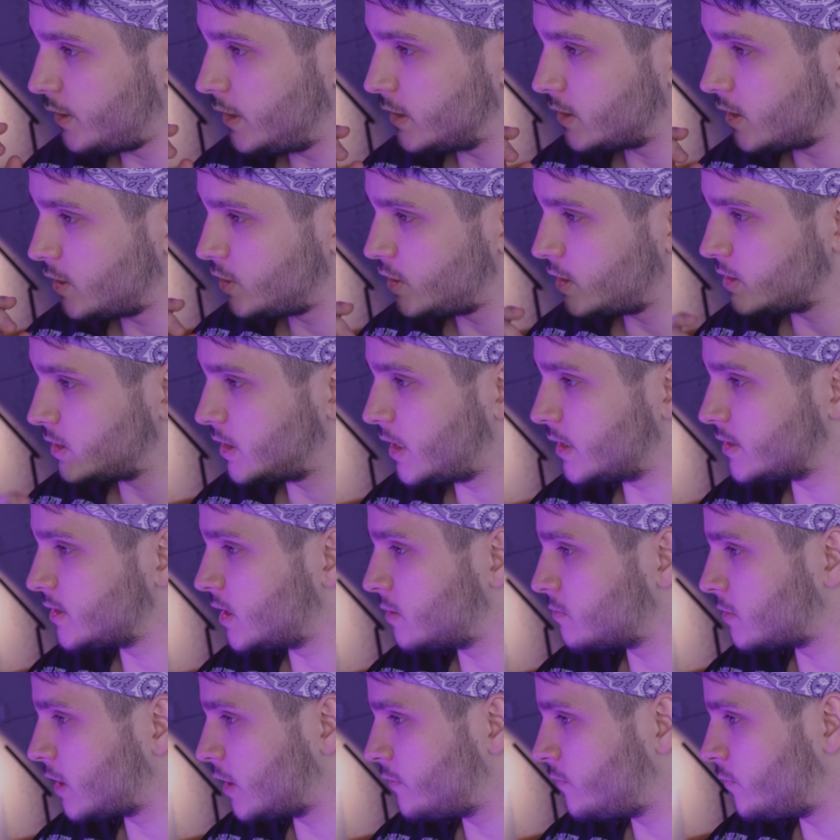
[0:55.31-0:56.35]
Если честно, я
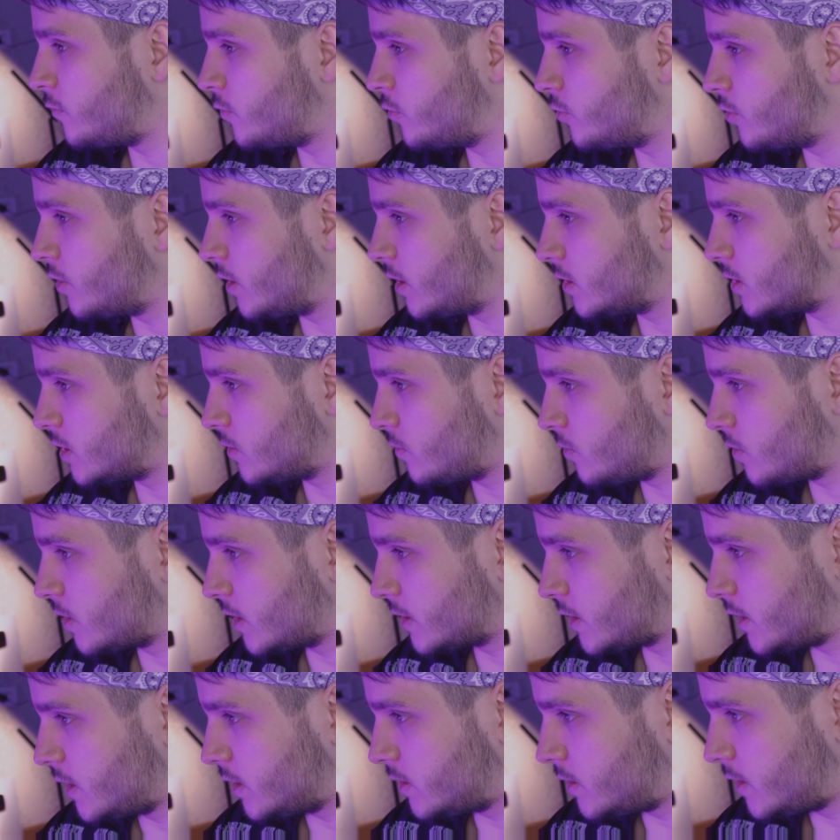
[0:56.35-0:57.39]
сам кайфую от того,
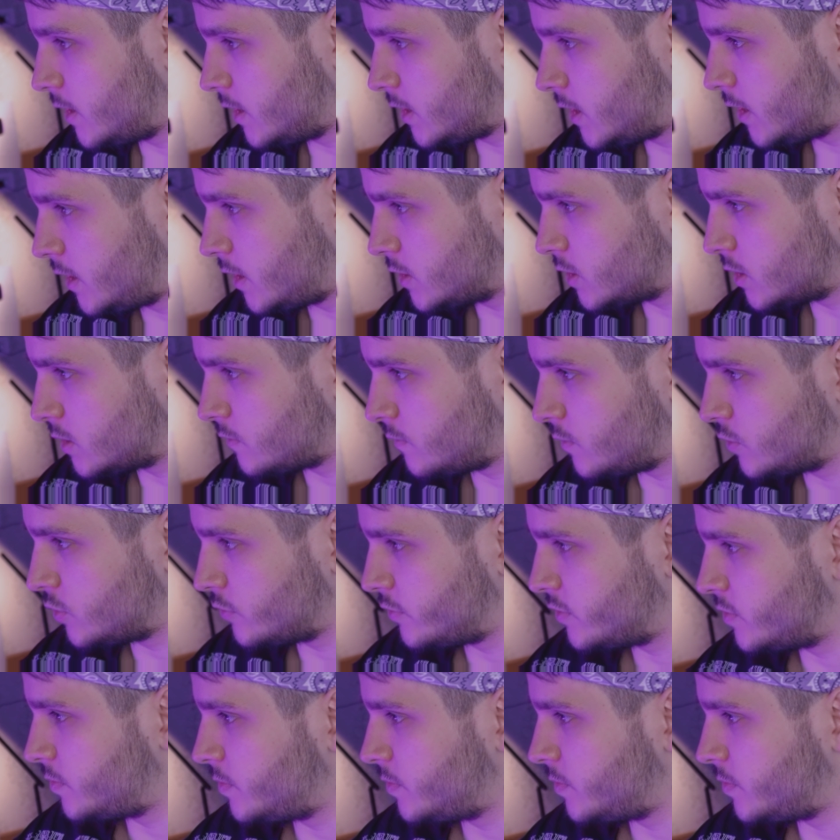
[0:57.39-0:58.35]
какие треки я сейчас вижу в